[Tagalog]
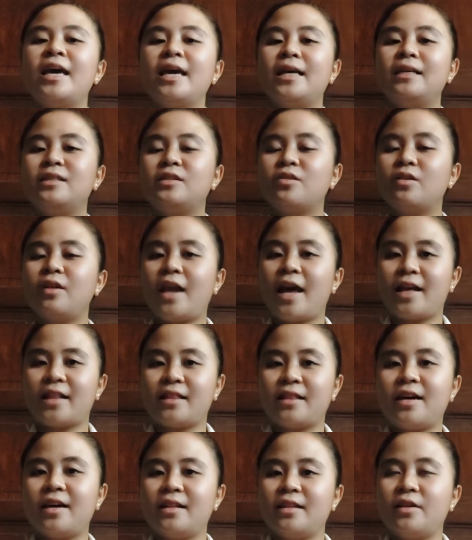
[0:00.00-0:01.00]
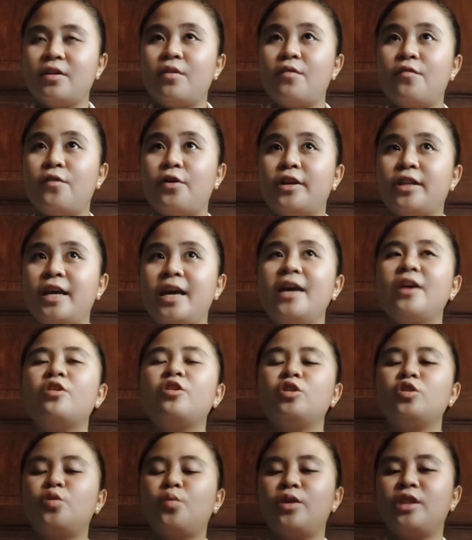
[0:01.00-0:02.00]
is collected for the
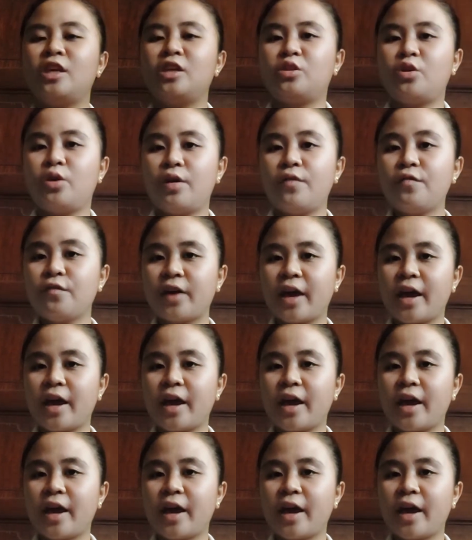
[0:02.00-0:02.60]
continuity of